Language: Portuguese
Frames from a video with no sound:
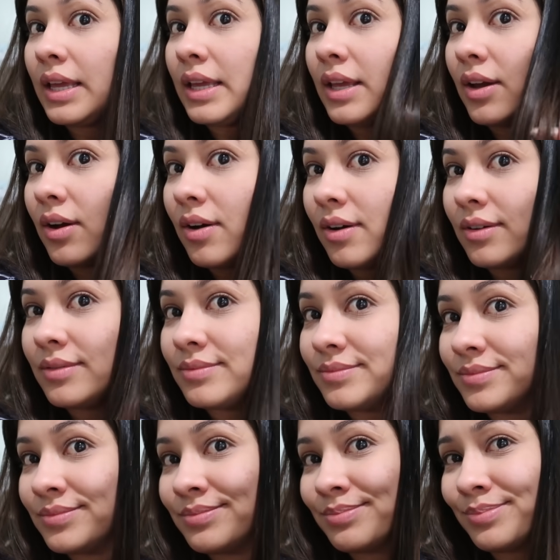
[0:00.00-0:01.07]
E
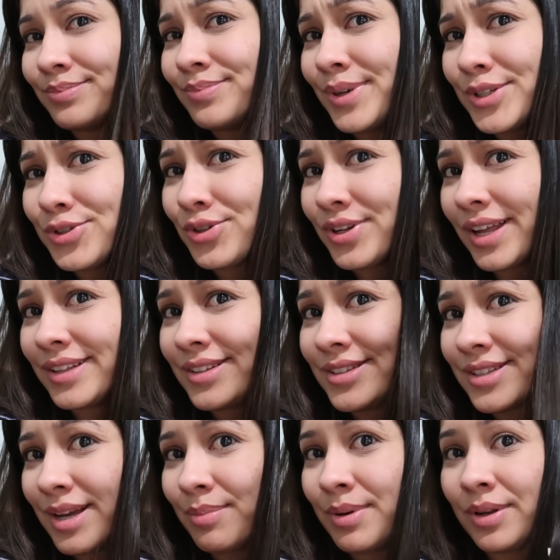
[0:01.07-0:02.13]
apaixonado
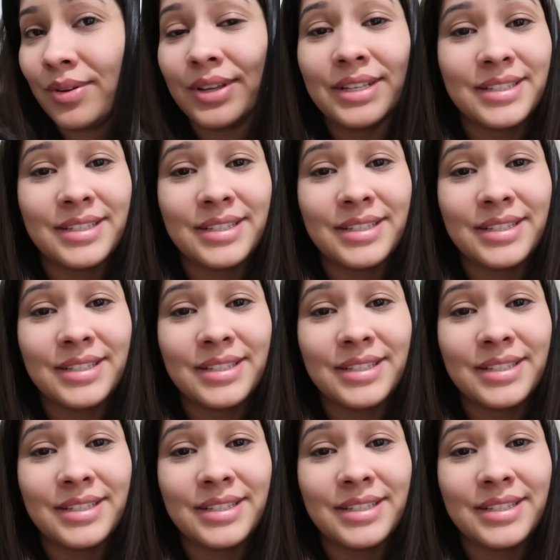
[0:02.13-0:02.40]
nesse cabelo.